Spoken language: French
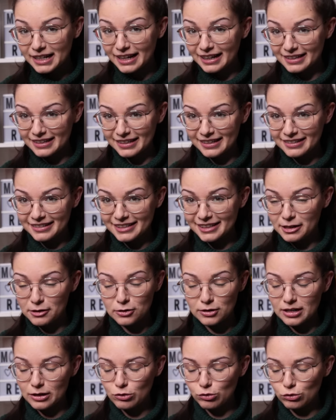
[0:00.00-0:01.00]
craqué et
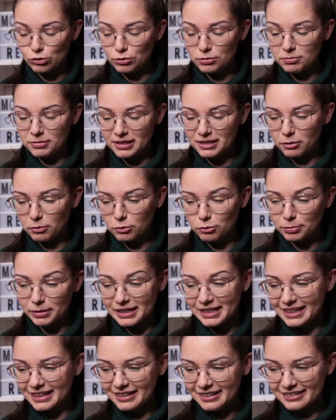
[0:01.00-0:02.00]
que j'ai tout de suite mis dans mon
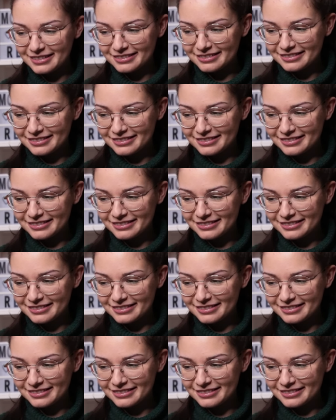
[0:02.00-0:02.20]
panier.